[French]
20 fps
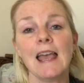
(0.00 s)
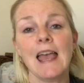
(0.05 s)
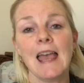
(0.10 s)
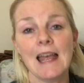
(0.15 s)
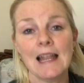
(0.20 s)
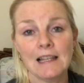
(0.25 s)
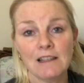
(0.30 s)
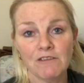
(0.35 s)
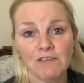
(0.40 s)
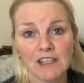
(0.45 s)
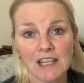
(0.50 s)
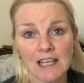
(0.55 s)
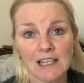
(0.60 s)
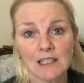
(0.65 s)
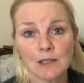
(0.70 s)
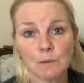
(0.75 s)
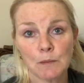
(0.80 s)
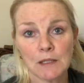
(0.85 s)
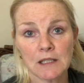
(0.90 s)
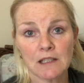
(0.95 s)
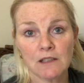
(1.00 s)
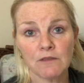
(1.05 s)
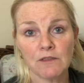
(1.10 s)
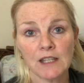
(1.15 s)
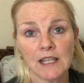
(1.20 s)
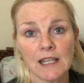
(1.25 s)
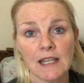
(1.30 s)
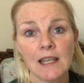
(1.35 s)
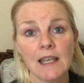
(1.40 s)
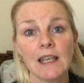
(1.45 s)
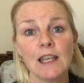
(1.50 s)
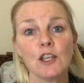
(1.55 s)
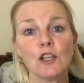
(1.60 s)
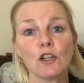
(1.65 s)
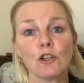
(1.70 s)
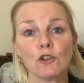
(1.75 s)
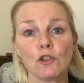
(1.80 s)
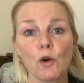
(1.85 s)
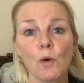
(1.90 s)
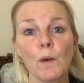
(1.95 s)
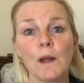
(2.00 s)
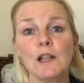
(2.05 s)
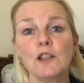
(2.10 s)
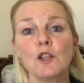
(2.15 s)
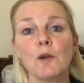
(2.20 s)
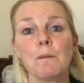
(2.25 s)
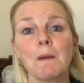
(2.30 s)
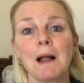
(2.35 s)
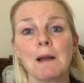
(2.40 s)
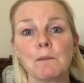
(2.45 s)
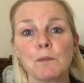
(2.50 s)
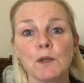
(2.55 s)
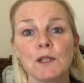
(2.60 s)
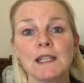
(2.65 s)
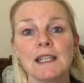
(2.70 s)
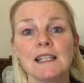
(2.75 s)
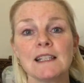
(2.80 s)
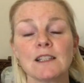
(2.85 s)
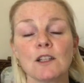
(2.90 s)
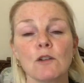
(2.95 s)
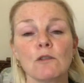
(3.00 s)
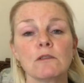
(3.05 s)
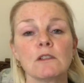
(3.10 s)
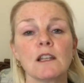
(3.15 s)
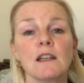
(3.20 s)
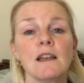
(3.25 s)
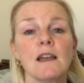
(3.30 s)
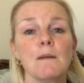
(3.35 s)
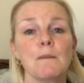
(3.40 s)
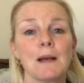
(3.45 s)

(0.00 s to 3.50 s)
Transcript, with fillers: elle vient spécifier que non, elle ne parle pas des autres,